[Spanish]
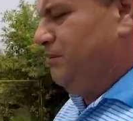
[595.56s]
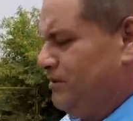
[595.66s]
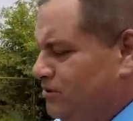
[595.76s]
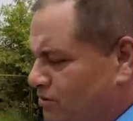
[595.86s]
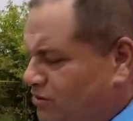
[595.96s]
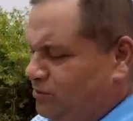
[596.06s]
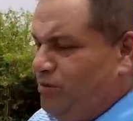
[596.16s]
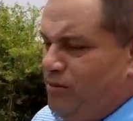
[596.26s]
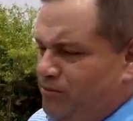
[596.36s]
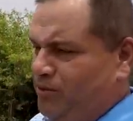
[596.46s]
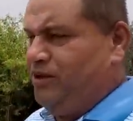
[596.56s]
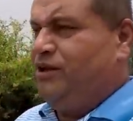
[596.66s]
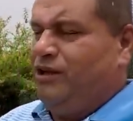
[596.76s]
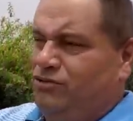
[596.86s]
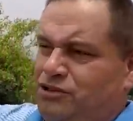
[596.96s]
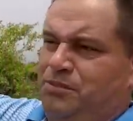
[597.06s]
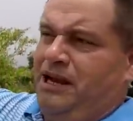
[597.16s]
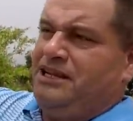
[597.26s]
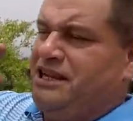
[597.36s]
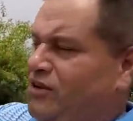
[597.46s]
pero no, como me pone. Yo
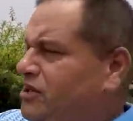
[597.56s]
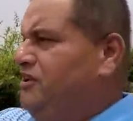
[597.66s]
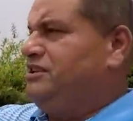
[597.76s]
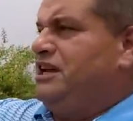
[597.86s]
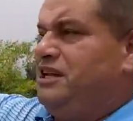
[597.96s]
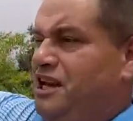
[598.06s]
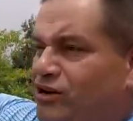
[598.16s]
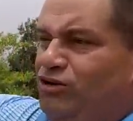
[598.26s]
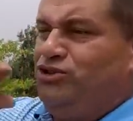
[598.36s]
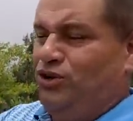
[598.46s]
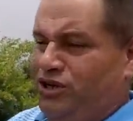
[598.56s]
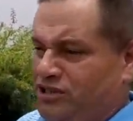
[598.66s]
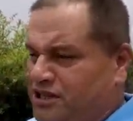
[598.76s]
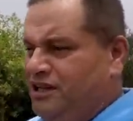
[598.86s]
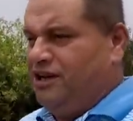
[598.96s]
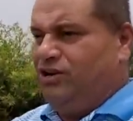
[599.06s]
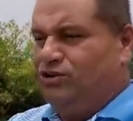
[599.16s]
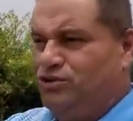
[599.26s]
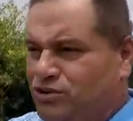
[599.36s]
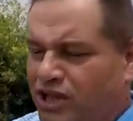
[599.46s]
esperanzaba que iba a salir en los llores, en
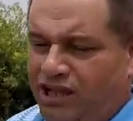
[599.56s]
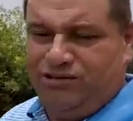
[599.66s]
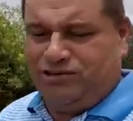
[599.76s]
los Yunay, y